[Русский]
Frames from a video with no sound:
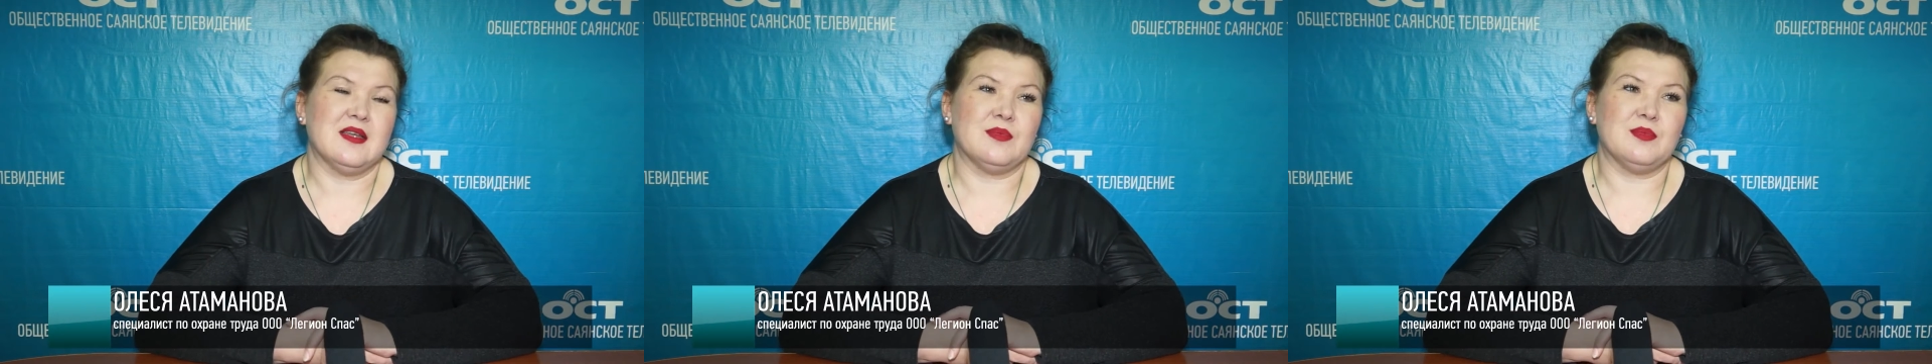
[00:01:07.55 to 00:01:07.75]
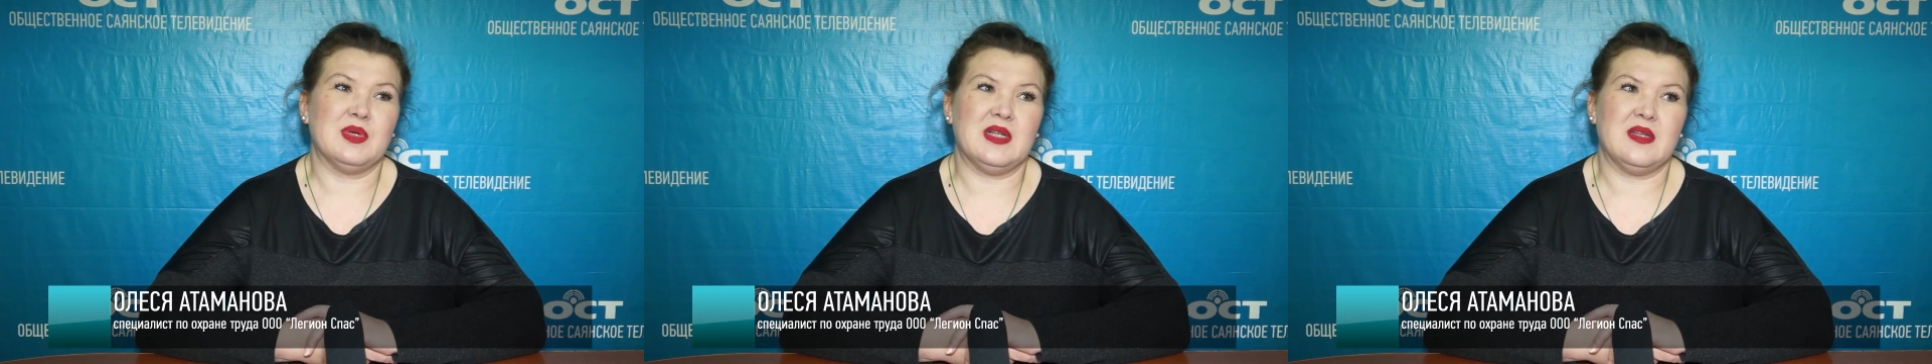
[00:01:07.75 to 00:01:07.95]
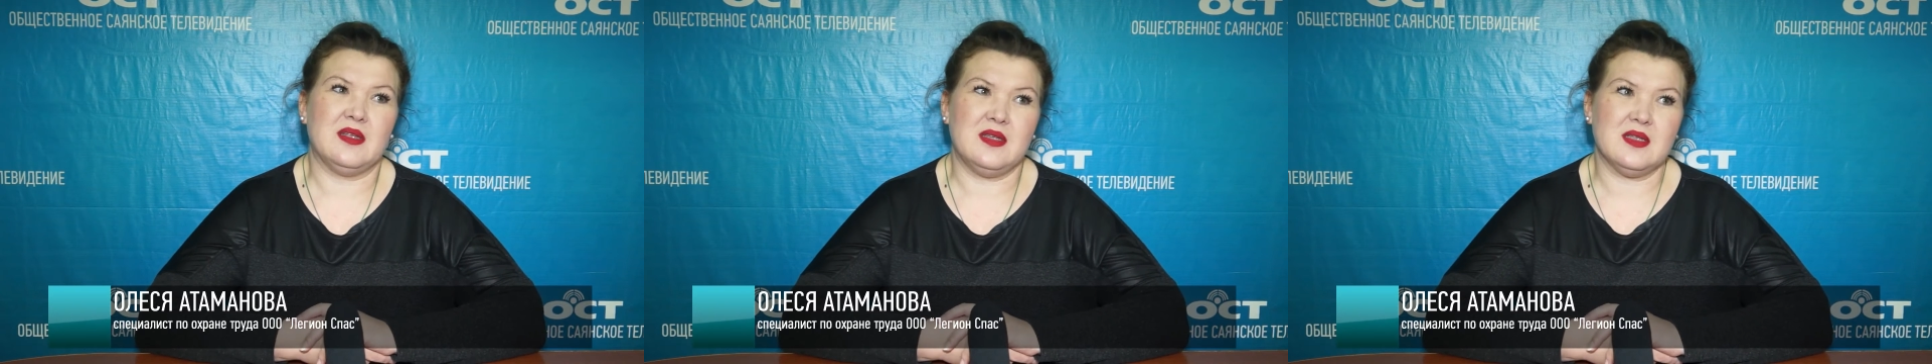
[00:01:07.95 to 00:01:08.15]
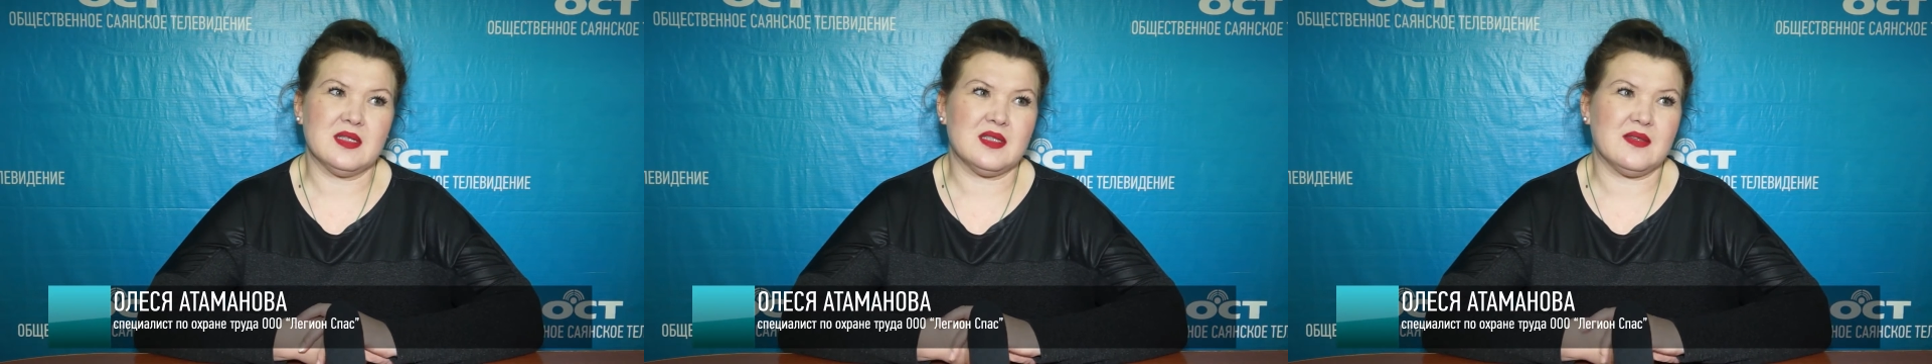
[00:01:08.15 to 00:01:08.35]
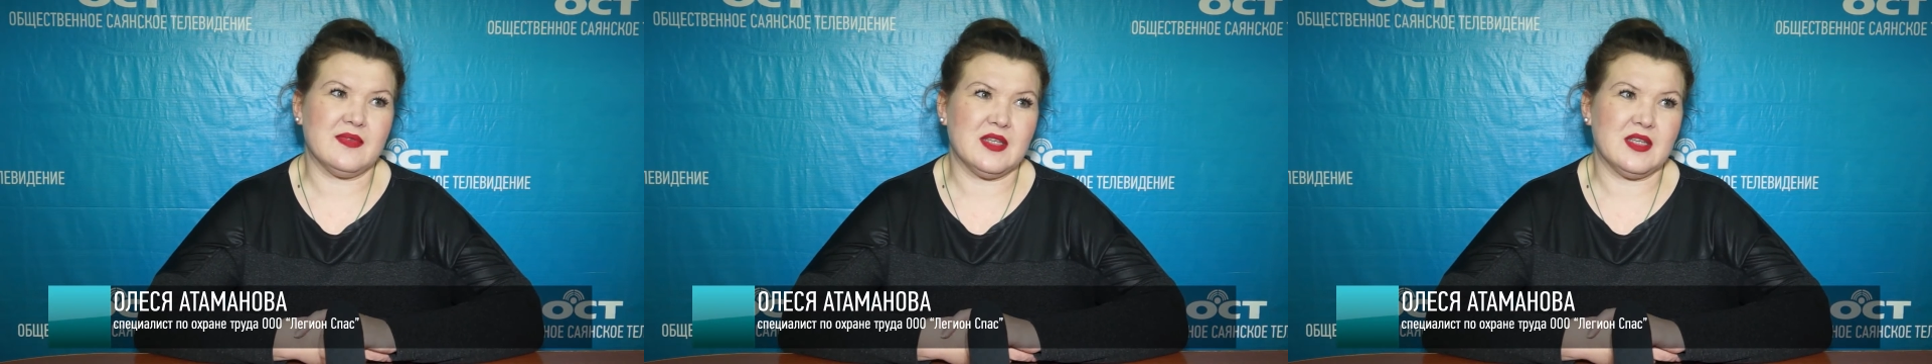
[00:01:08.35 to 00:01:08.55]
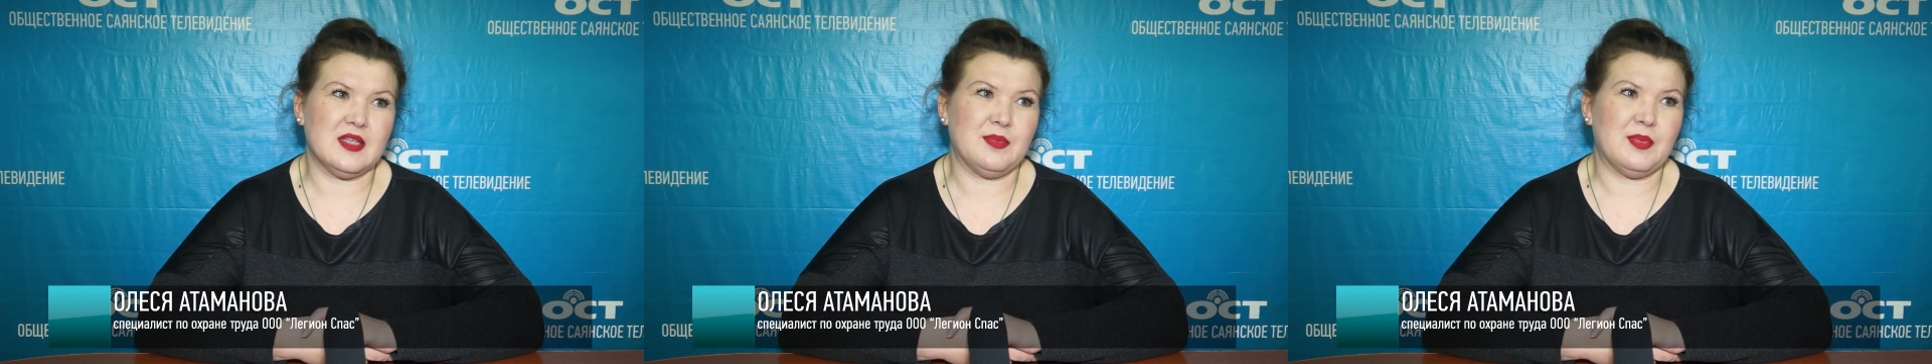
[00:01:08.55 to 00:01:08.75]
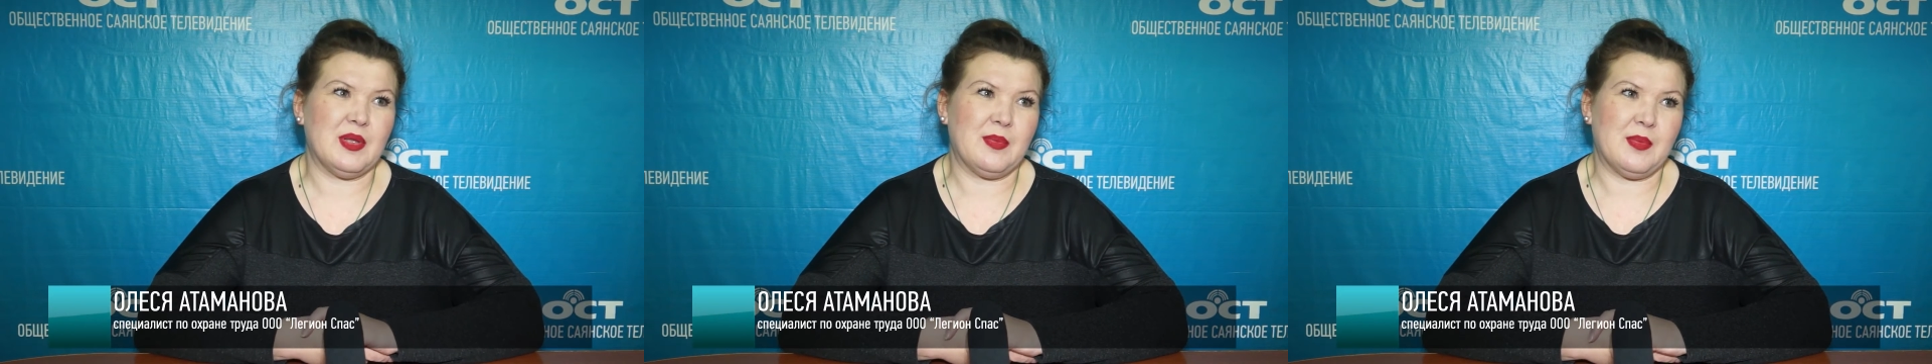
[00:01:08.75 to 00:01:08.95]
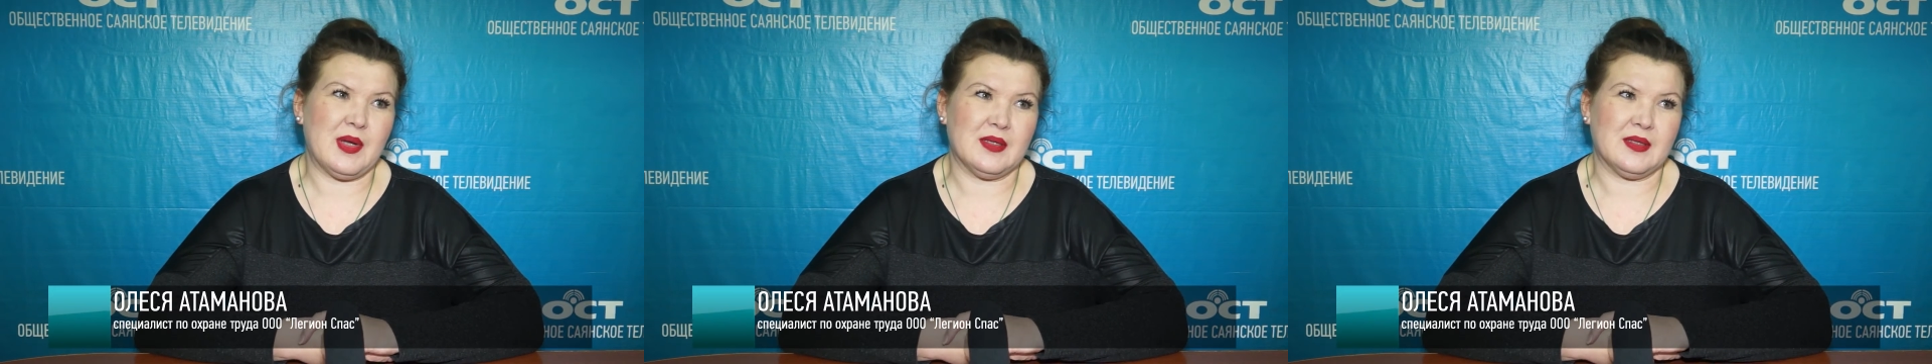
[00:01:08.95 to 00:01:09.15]
были единственные
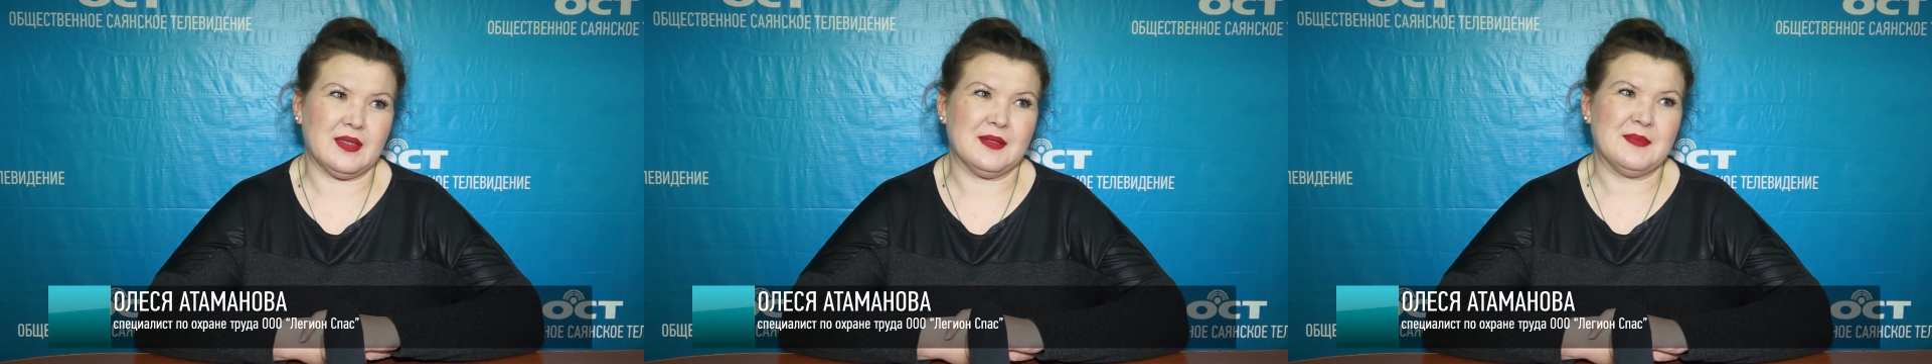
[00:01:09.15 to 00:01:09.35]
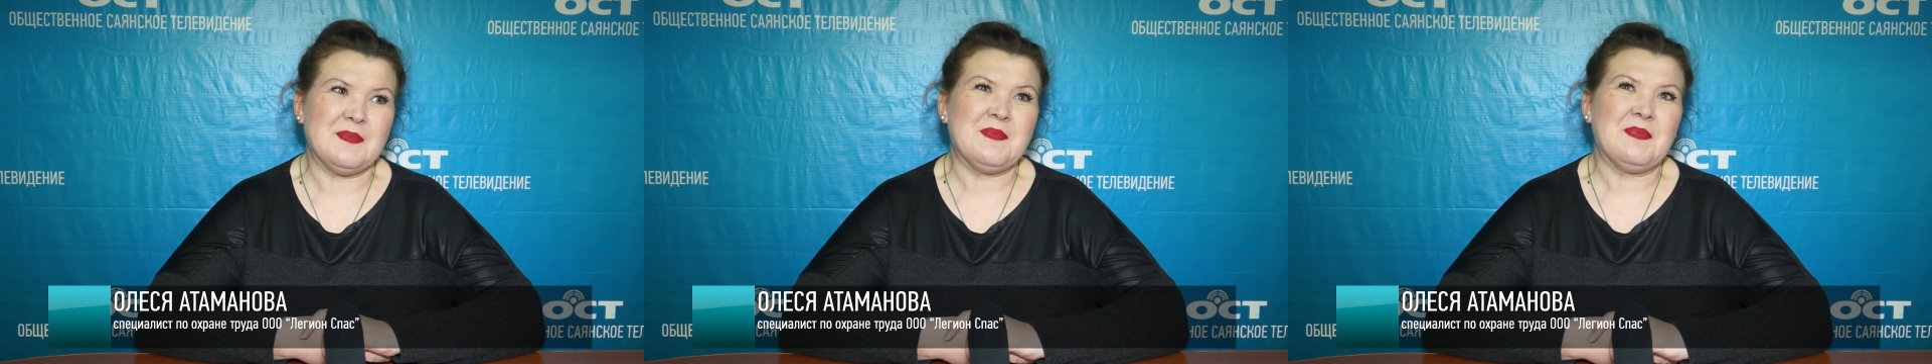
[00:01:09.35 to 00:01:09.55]
дипломанты.